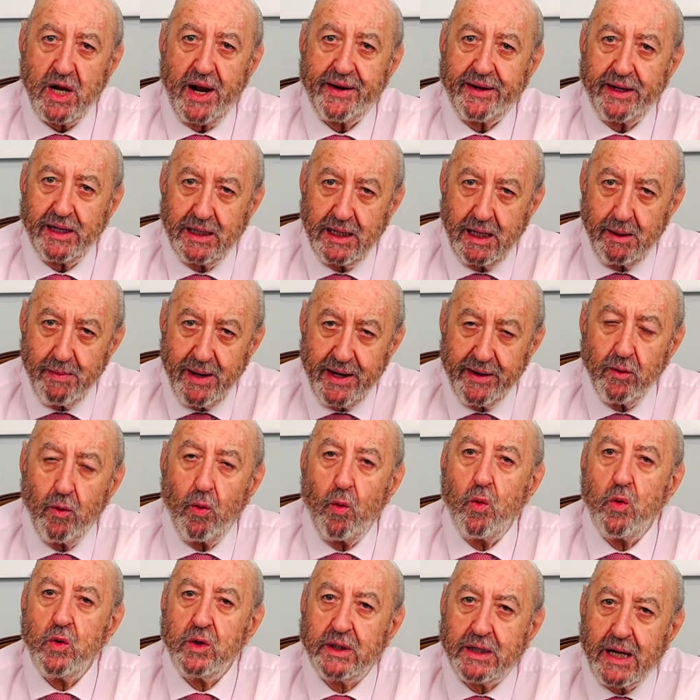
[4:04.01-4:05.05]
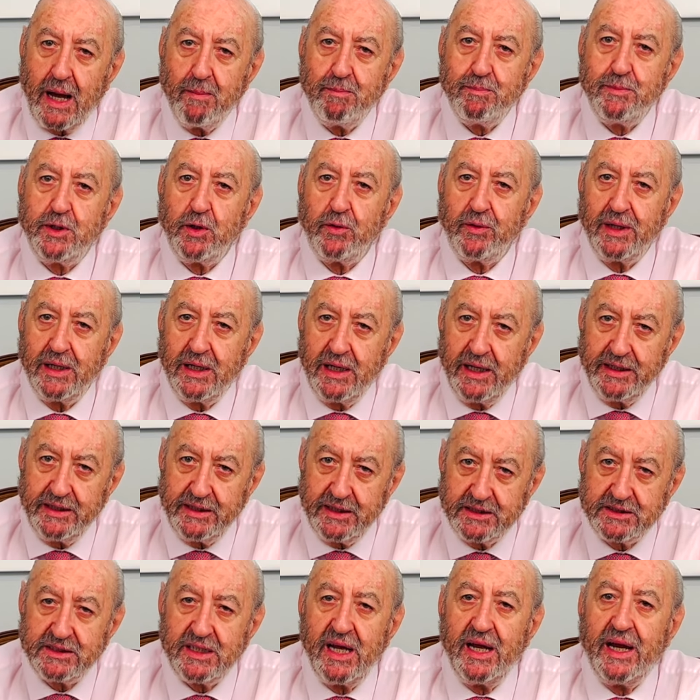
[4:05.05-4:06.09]
a reclamar un cambio de
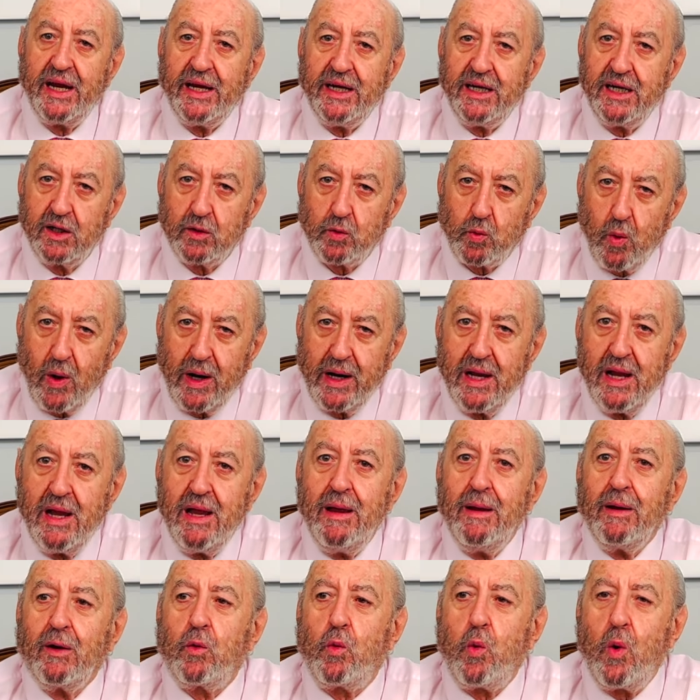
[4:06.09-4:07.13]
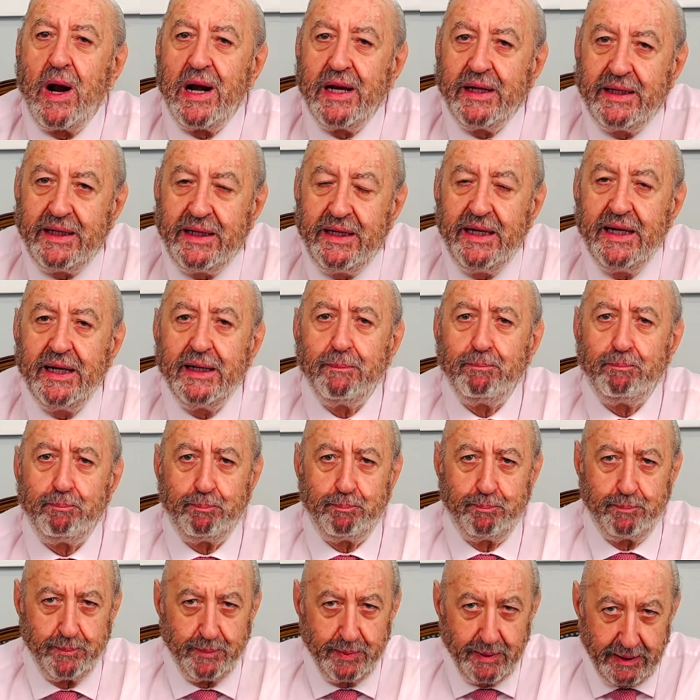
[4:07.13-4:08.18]
leyes en el cual cualquier
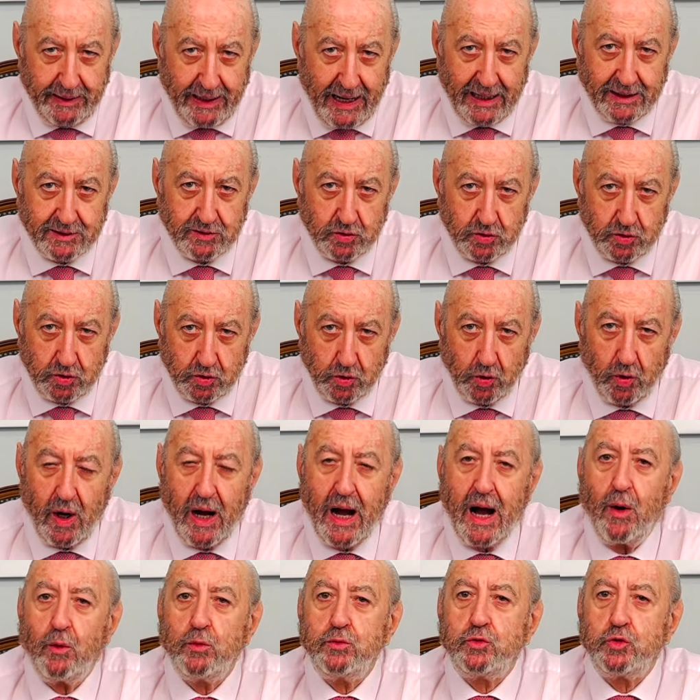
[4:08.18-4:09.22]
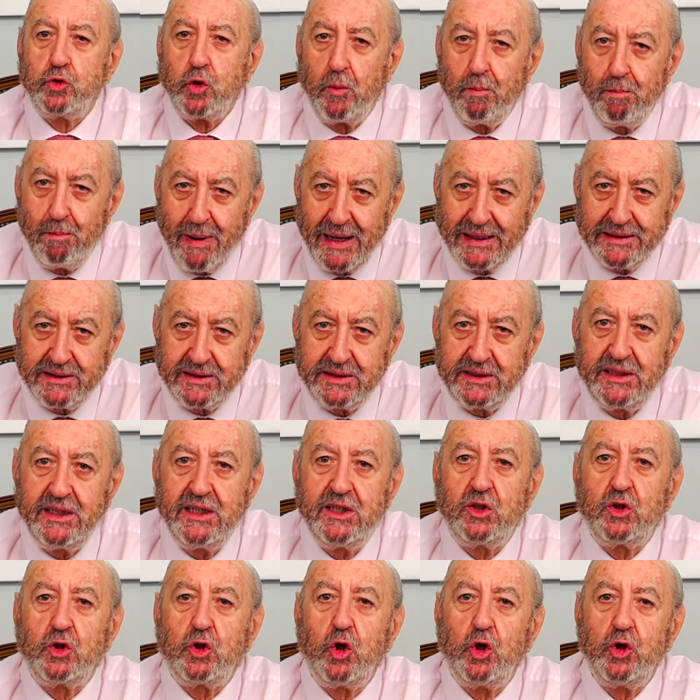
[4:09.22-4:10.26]
acto
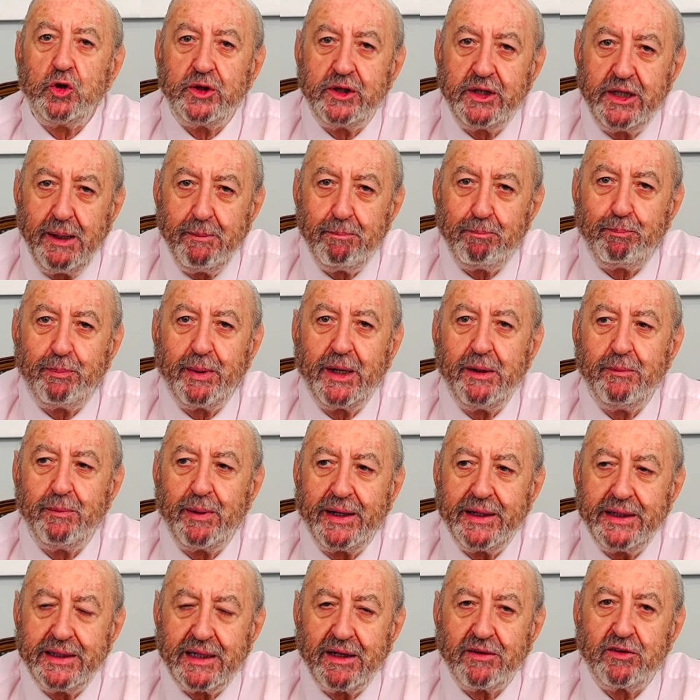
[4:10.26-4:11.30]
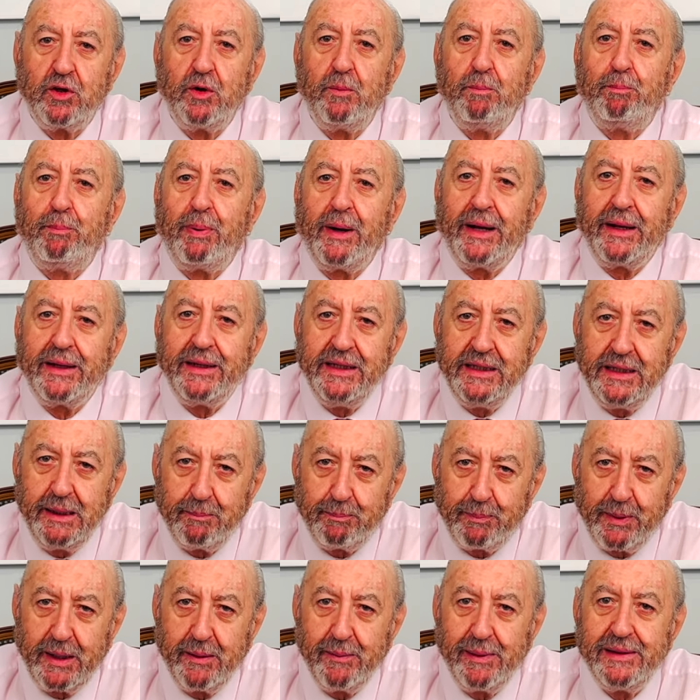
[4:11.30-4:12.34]
automático de prevaricación y de
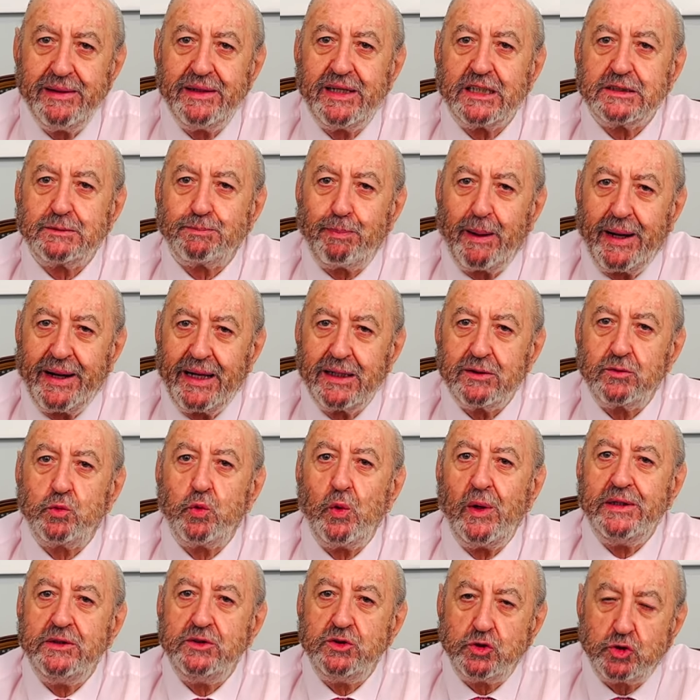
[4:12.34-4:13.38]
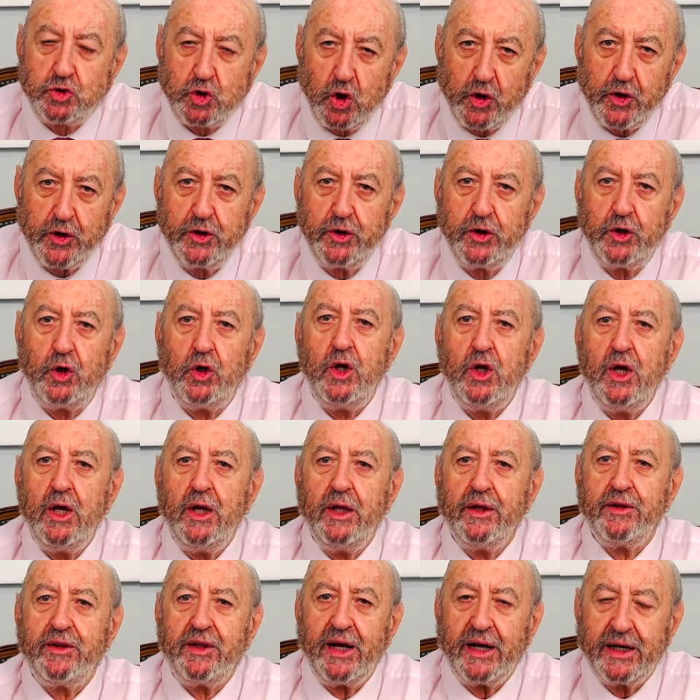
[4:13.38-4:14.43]
prebendas para tu entorno
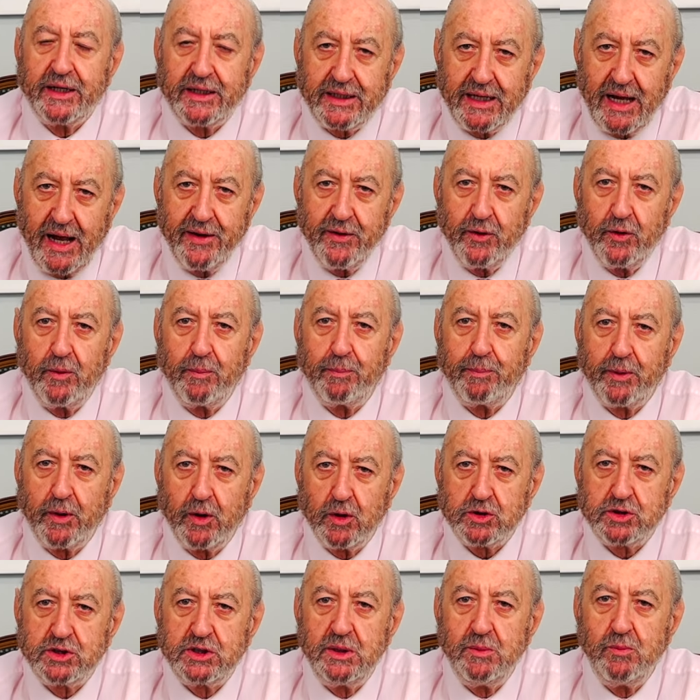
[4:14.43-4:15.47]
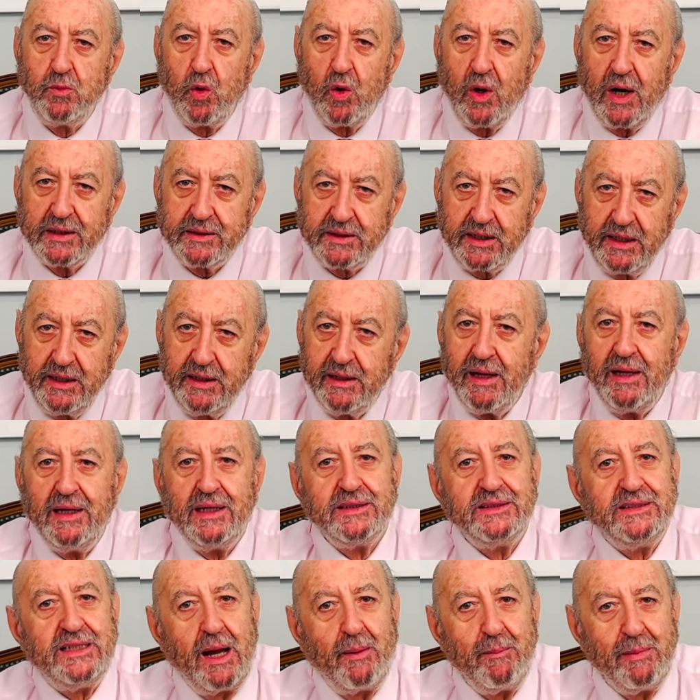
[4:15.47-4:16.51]
cercano, próximo a ti,
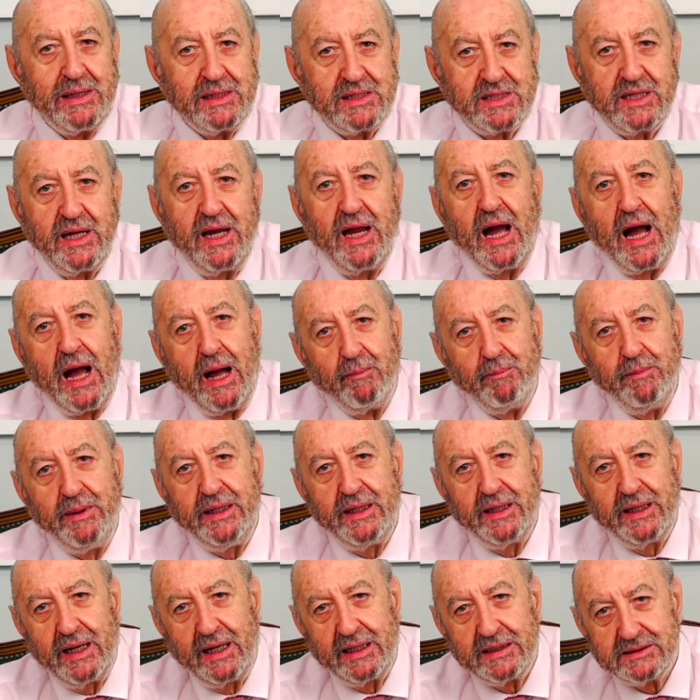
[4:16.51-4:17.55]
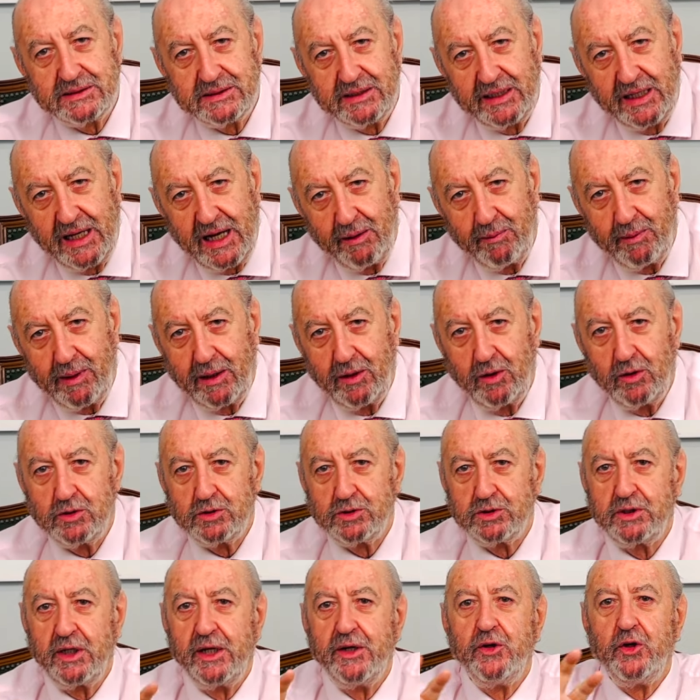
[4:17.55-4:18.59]
llámense amigas de
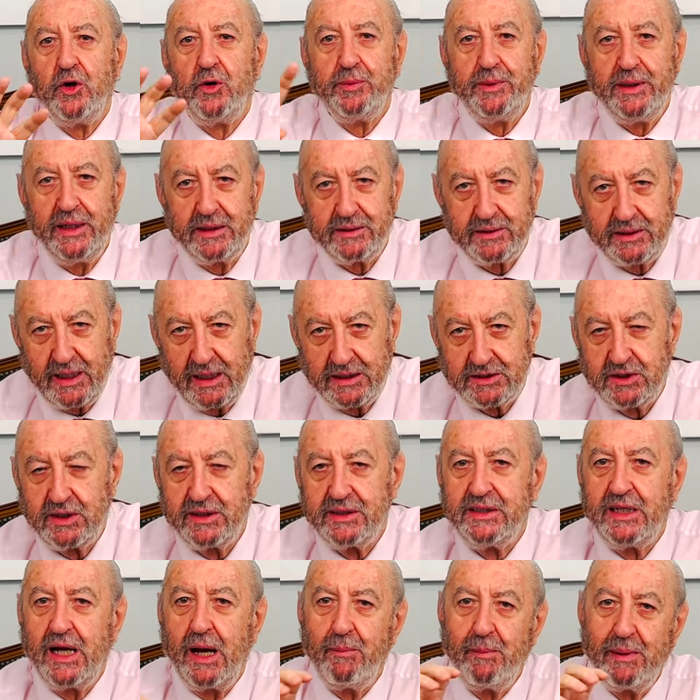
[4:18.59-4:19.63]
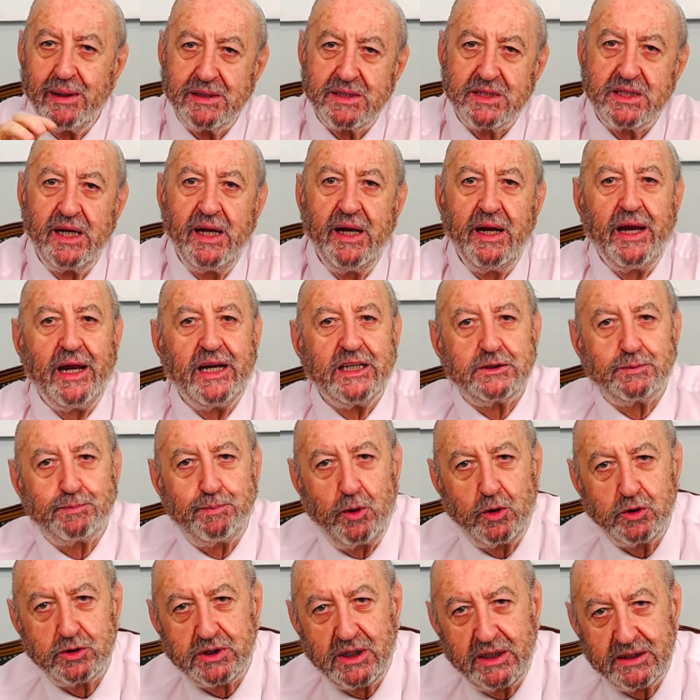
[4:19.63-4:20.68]
Ábalos de novietas, llámense
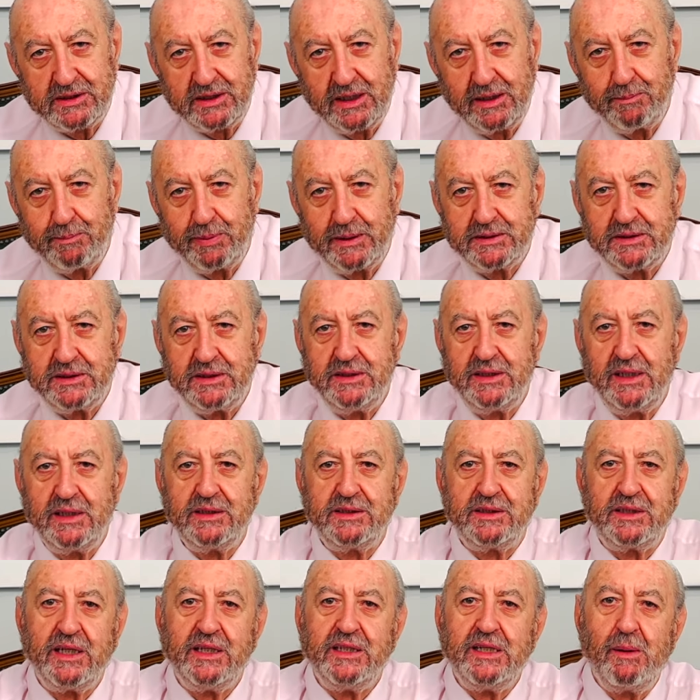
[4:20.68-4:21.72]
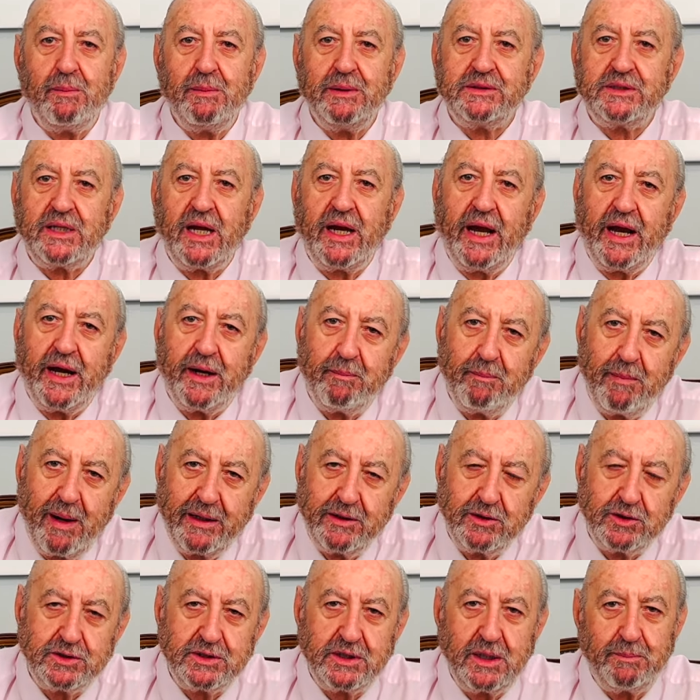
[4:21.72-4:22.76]
esposas del presidente, llámense
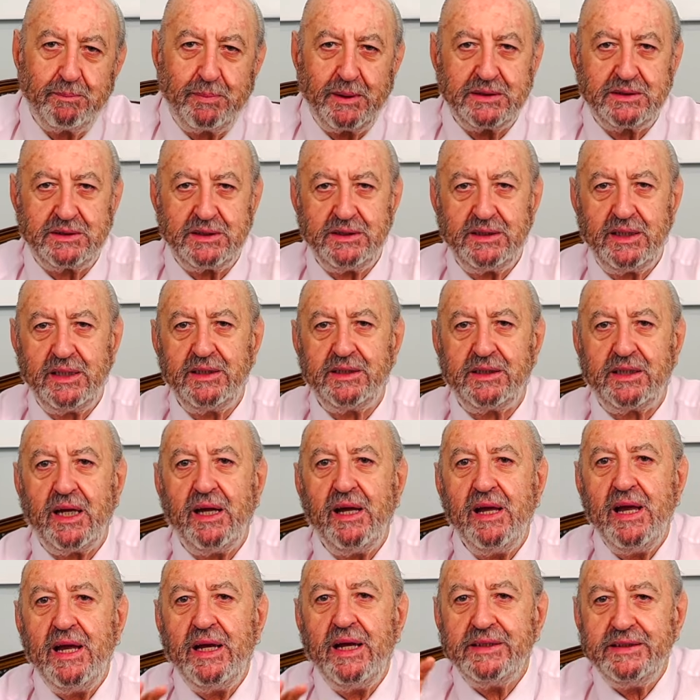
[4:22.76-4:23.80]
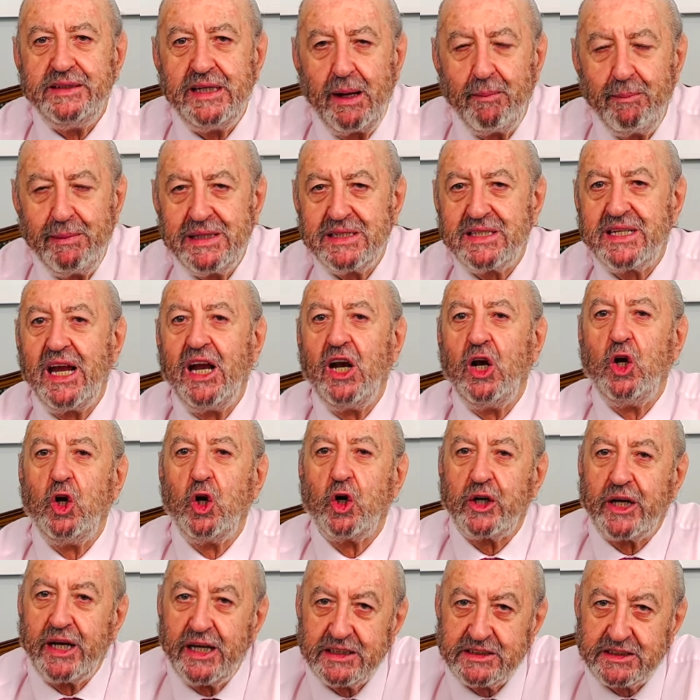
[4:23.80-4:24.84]
hermanos del presidente, llámense
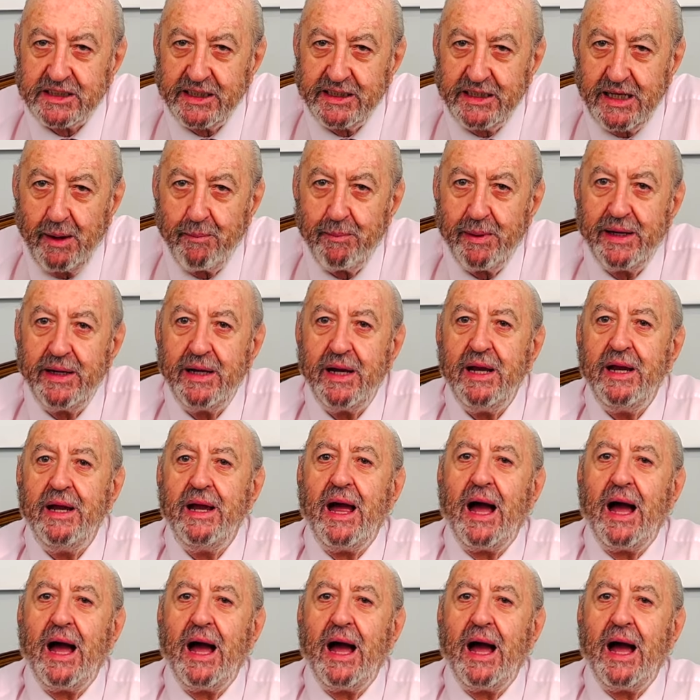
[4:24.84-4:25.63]
lo que se llamen,